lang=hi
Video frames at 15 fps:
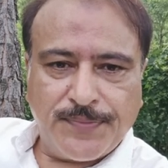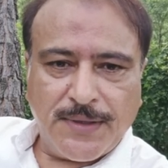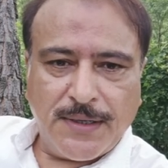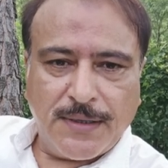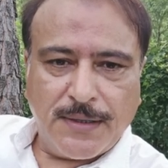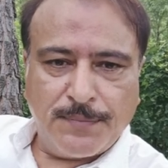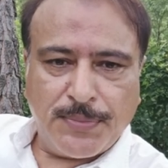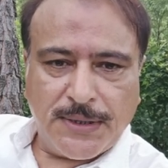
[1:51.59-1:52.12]

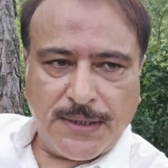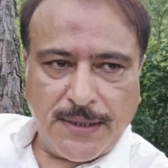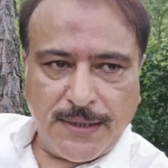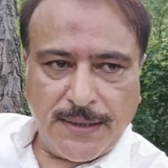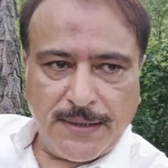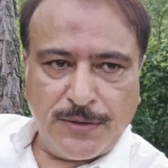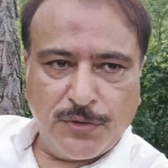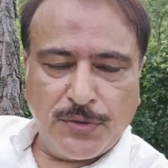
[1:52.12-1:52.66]
पत्थर
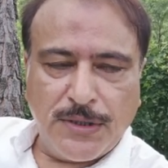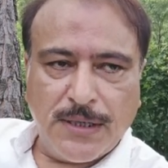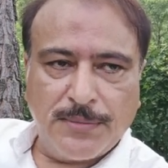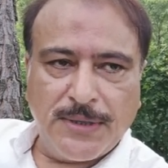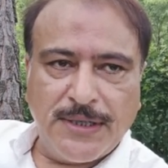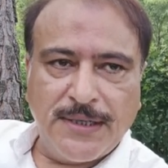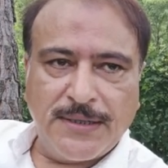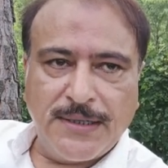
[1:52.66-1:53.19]
हैं दुनिया
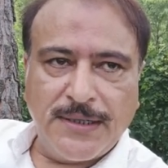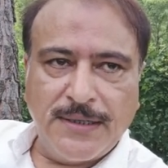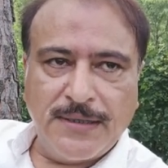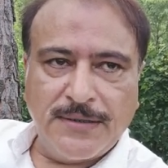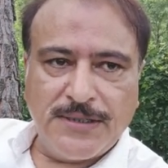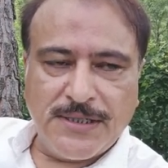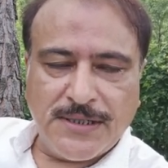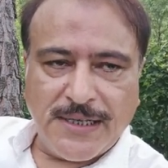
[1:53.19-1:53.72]
में इतनी
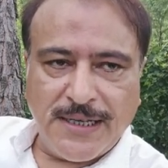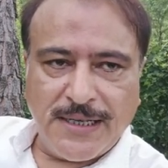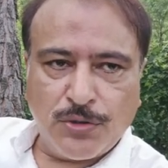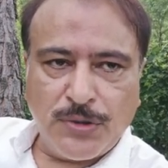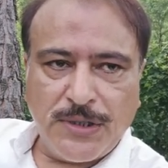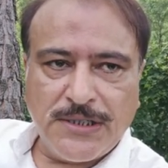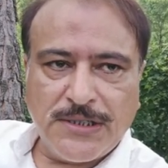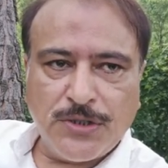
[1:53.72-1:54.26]
चीज़ें हैं तो
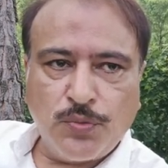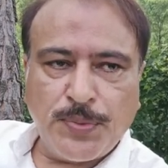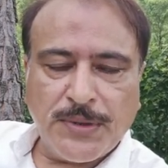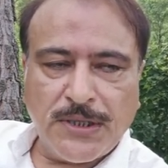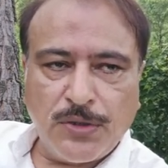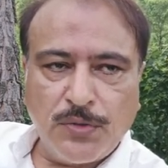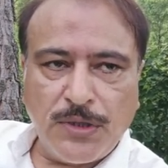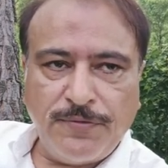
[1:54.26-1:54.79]
ये जो
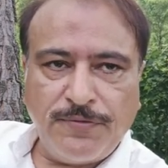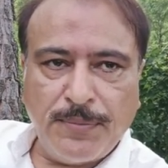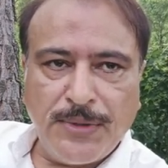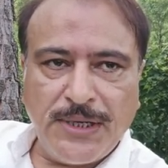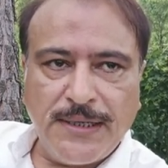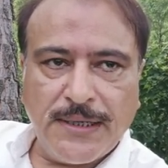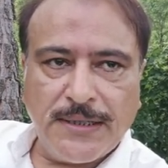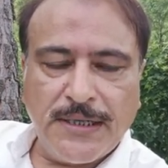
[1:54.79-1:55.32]
पत्थरों की
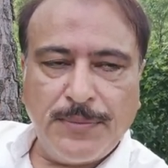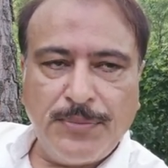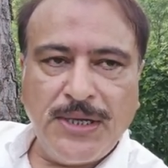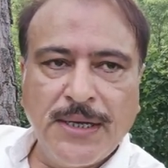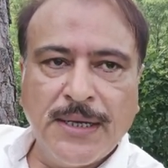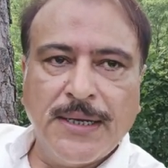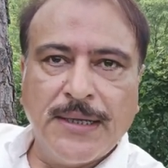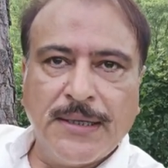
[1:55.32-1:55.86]
फैमिली है ये भी
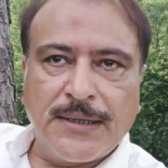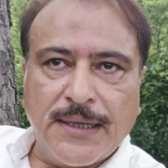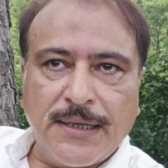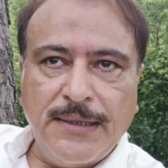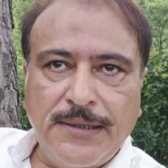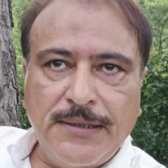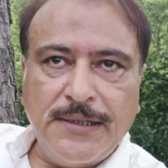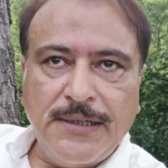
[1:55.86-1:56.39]

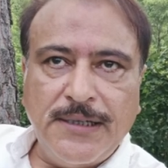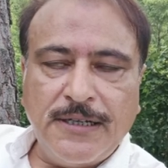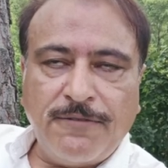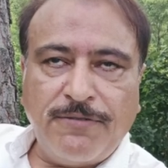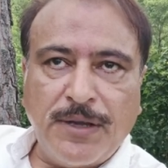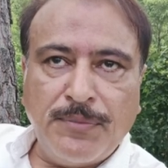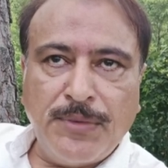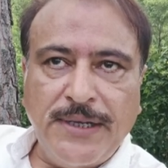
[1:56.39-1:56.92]
तख्लीक की एक
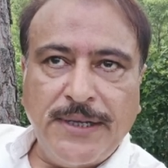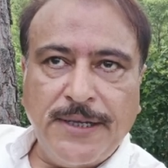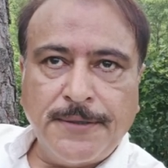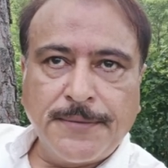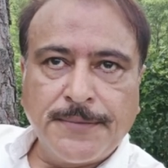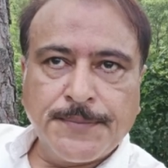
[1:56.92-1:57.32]
फैमिली है